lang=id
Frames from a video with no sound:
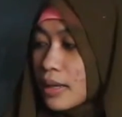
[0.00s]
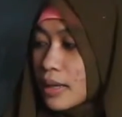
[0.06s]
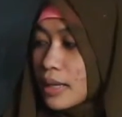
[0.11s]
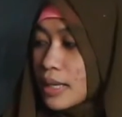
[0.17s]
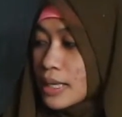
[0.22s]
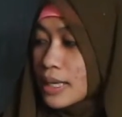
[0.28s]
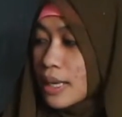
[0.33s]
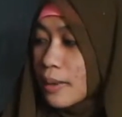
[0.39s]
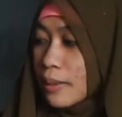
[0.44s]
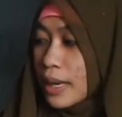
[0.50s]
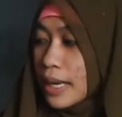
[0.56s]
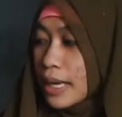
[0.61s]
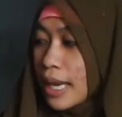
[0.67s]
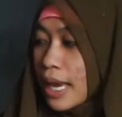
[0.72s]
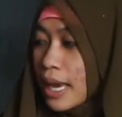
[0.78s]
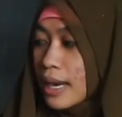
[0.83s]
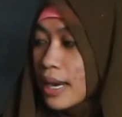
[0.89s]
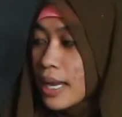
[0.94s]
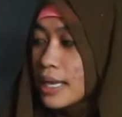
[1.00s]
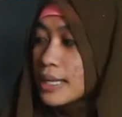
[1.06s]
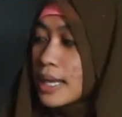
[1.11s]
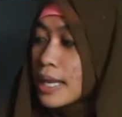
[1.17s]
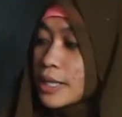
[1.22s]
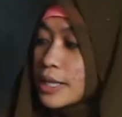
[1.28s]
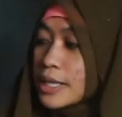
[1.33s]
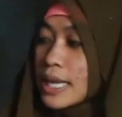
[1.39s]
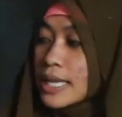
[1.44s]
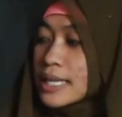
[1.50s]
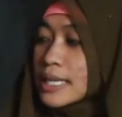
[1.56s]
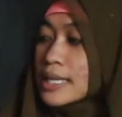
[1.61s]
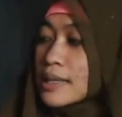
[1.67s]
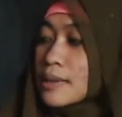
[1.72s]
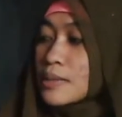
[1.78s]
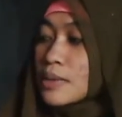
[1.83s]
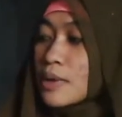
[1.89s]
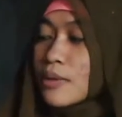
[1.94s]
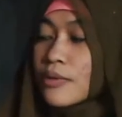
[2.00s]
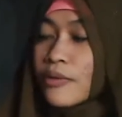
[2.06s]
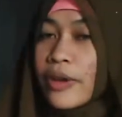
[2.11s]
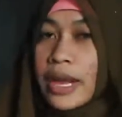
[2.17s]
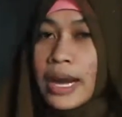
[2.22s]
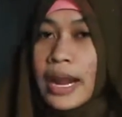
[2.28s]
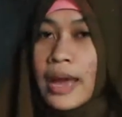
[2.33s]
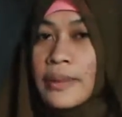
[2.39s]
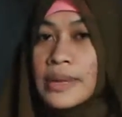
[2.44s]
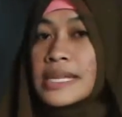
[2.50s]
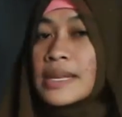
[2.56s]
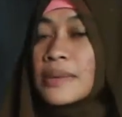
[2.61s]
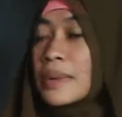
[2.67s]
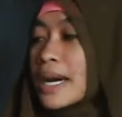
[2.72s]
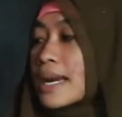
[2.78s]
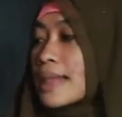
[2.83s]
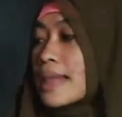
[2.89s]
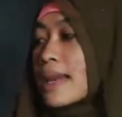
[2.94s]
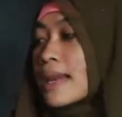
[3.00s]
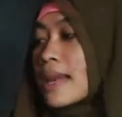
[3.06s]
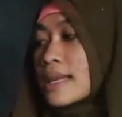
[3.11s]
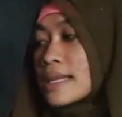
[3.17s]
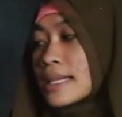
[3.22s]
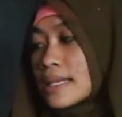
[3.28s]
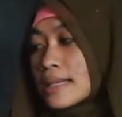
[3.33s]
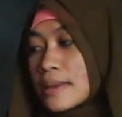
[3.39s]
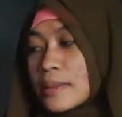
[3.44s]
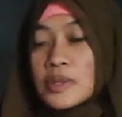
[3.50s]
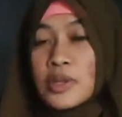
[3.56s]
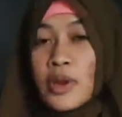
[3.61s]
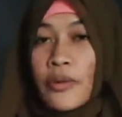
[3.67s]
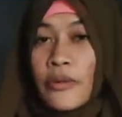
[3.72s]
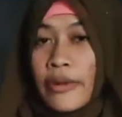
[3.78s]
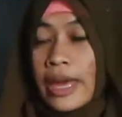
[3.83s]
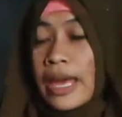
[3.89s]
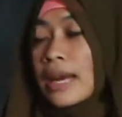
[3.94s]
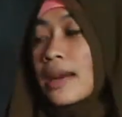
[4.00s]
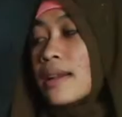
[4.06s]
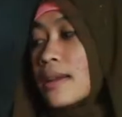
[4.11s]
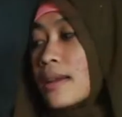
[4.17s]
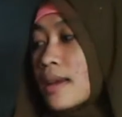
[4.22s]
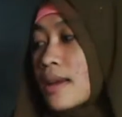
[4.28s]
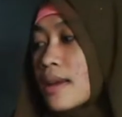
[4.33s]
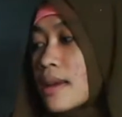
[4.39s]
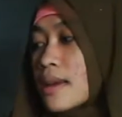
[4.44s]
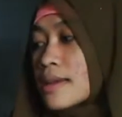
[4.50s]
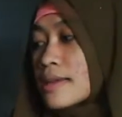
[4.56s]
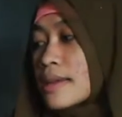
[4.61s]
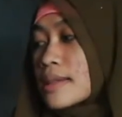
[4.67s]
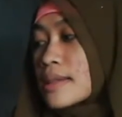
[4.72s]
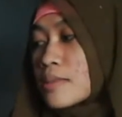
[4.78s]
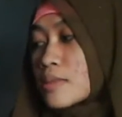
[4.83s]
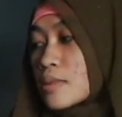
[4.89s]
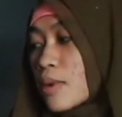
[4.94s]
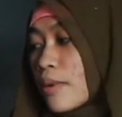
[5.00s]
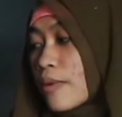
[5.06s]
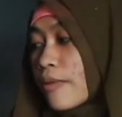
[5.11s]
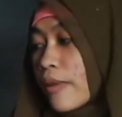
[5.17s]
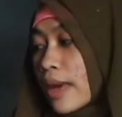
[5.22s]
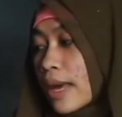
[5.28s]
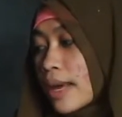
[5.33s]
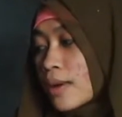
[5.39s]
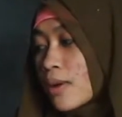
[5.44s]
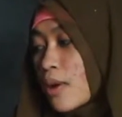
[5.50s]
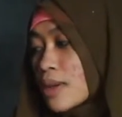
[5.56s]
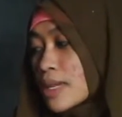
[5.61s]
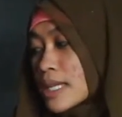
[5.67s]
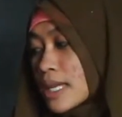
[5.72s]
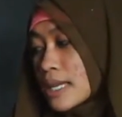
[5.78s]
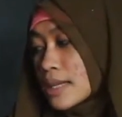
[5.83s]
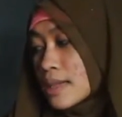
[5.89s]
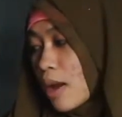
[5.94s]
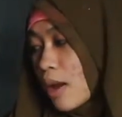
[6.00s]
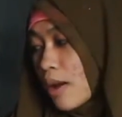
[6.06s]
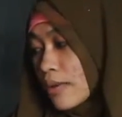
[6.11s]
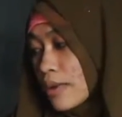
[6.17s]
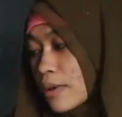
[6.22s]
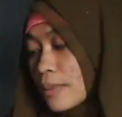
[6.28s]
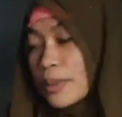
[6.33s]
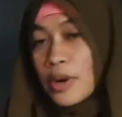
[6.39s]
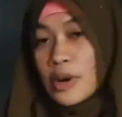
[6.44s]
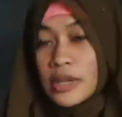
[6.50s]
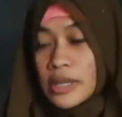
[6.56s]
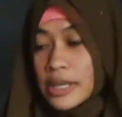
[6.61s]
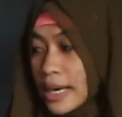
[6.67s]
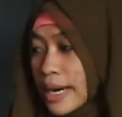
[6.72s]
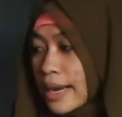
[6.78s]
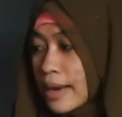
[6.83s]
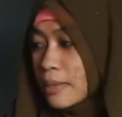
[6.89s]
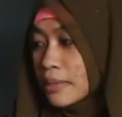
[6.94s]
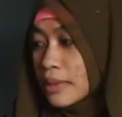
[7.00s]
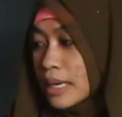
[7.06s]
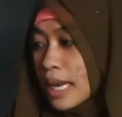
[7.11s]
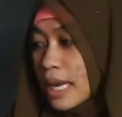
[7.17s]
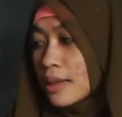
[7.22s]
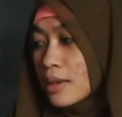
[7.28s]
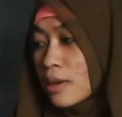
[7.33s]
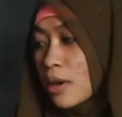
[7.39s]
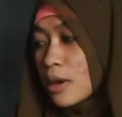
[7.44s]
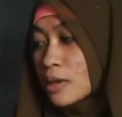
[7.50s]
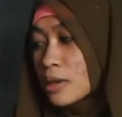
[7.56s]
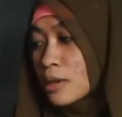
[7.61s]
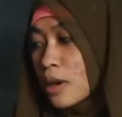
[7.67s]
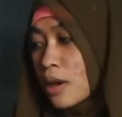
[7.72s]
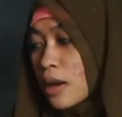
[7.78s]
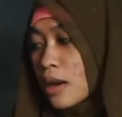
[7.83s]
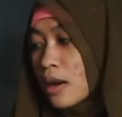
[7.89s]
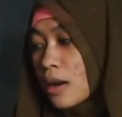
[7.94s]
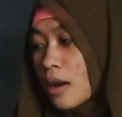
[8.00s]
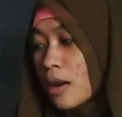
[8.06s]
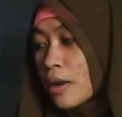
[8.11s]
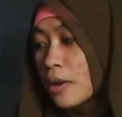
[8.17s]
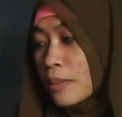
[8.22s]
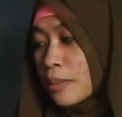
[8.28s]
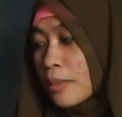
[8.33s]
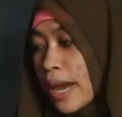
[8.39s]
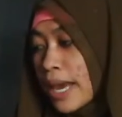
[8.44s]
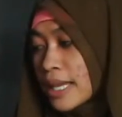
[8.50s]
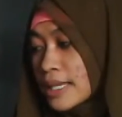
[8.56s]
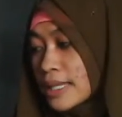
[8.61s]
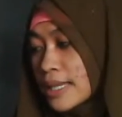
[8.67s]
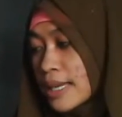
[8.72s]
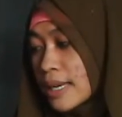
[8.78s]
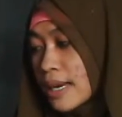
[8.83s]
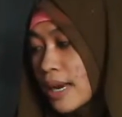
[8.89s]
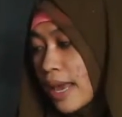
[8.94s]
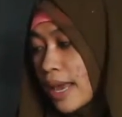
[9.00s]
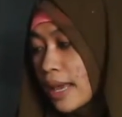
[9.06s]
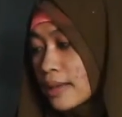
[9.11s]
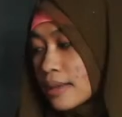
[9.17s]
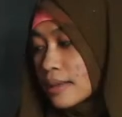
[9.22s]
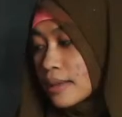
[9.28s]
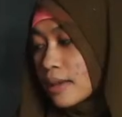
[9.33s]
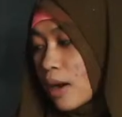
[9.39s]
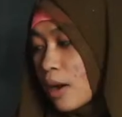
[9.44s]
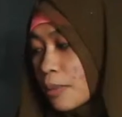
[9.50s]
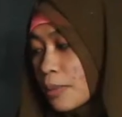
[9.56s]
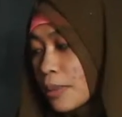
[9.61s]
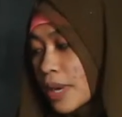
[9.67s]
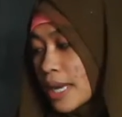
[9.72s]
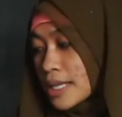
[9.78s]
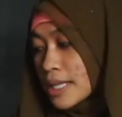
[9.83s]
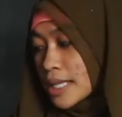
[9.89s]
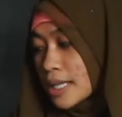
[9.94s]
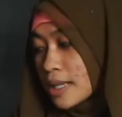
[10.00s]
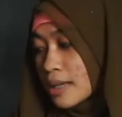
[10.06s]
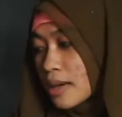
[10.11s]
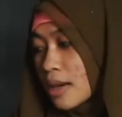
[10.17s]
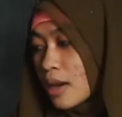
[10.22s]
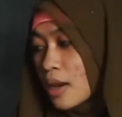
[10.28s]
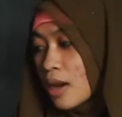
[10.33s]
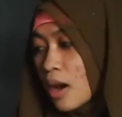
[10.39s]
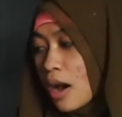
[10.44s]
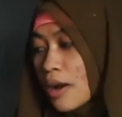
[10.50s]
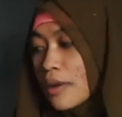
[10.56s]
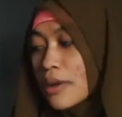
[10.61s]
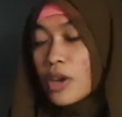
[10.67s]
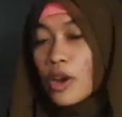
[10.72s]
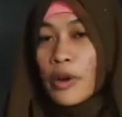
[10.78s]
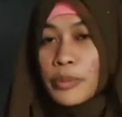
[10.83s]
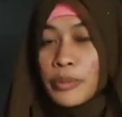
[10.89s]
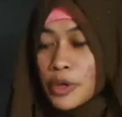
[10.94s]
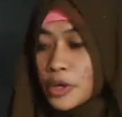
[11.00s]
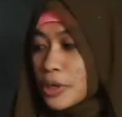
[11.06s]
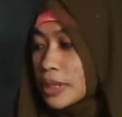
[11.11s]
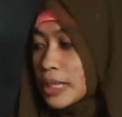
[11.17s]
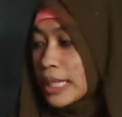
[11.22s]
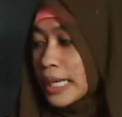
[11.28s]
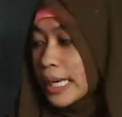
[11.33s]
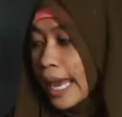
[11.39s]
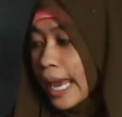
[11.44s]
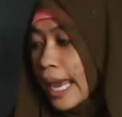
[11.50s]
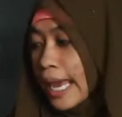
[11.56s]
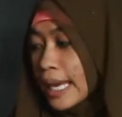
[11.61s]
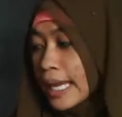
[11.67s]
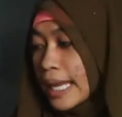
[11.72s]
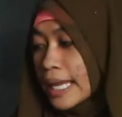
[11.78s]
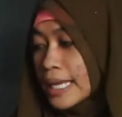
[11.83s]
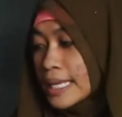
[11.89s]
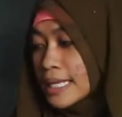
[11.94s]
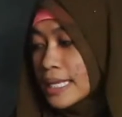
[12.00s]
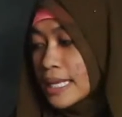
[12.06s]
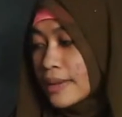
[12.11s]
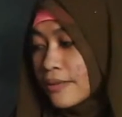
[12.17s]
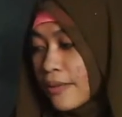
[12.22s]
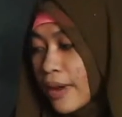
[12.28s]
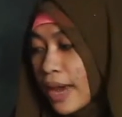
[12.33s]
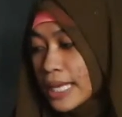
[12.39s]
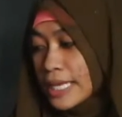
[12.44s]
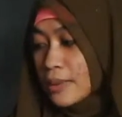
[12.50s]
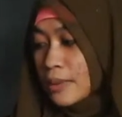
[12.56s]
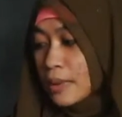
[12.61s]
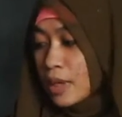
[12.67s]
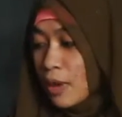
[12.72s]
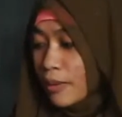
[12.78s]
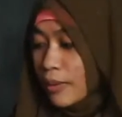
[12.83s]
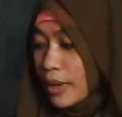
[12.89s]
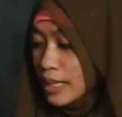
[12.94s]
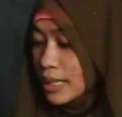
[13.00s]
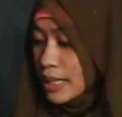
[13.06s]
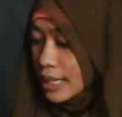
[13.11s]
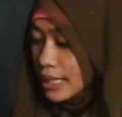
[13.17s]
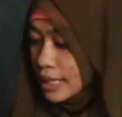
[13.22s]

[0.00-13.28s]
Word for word: Ini sama ya, dan selanjutnya sistem software. Apa sih pengertian dari sistem software? System software consists of the program that control or maintain the operation of the computer and its device seperti operating